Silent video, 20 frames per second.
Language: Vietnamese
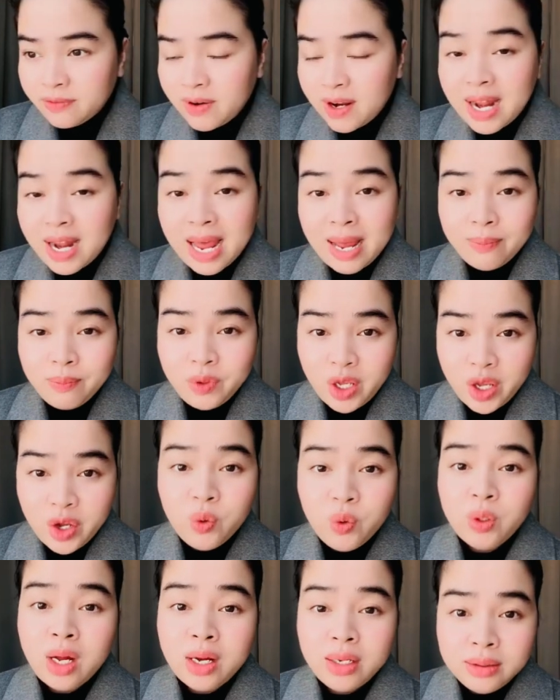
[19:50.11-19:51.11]
phải làm
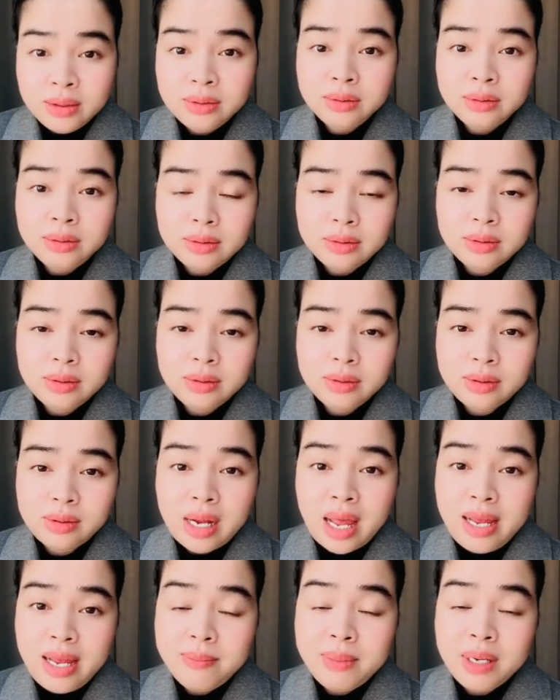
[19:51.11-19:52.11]
nhiều thứ
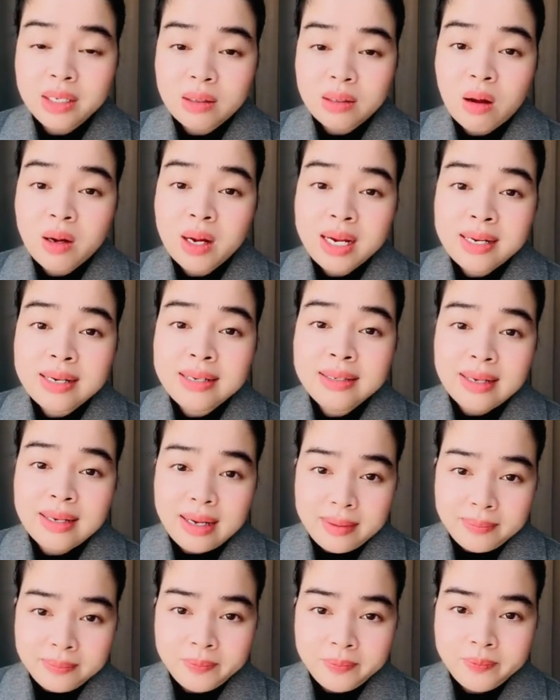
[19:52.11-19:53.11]
để mình có cái kinh
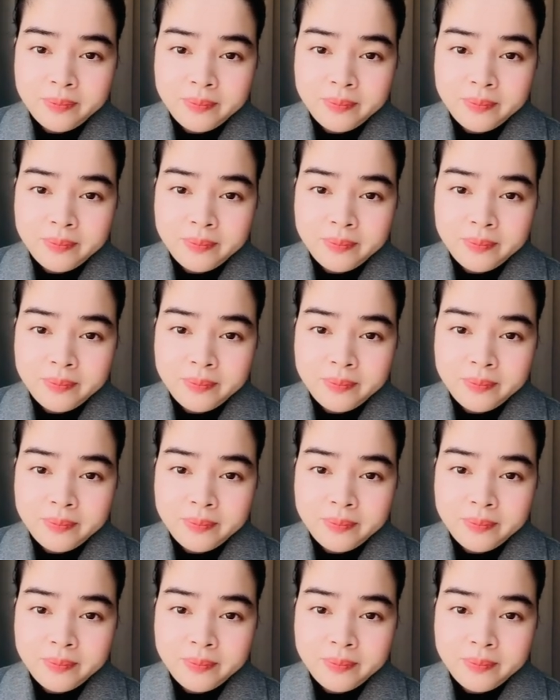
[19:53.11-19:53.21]
nghiệm